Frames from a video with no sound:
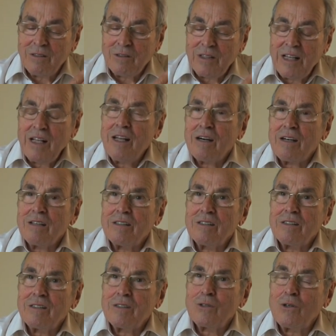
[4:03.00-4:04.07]
l'élan
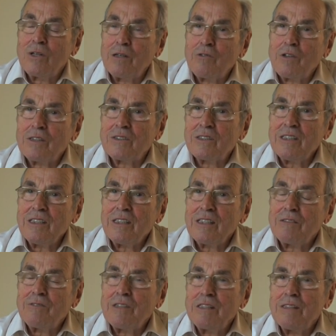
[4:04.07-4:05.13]
que les Français
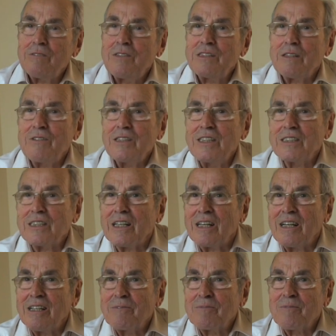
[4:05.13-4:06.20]
avaient vis-à-vis
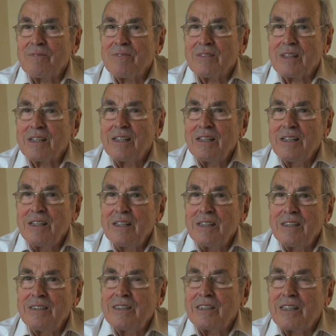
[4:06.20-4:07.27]
d'Israël. Hmm.
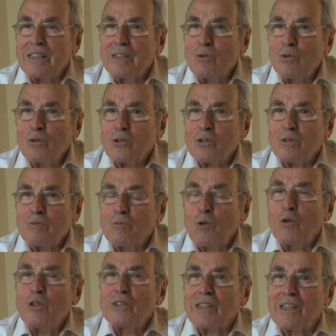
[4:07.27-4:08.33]
Ils étaient tous
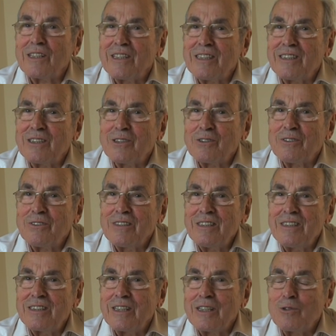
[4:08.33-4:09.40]
pro-israéliens, hmm.
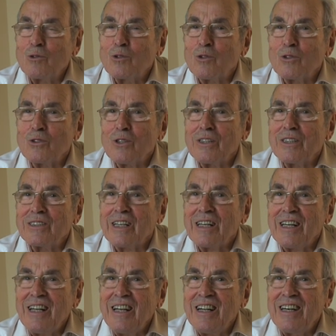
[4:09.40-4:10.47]
Ils étaient tous contents
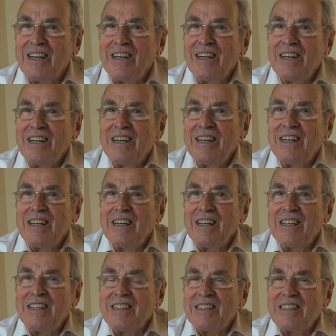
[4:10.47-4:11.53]
qu'Israël
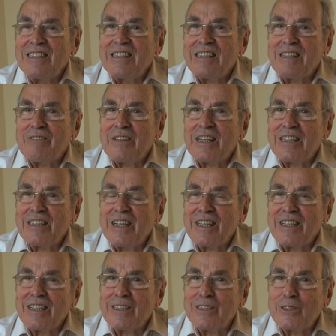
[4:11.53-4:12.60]
avait gagné la
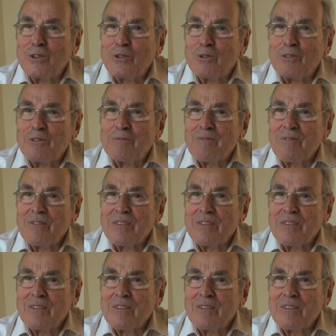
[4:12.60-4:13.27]
guerre des six jours. Hmm.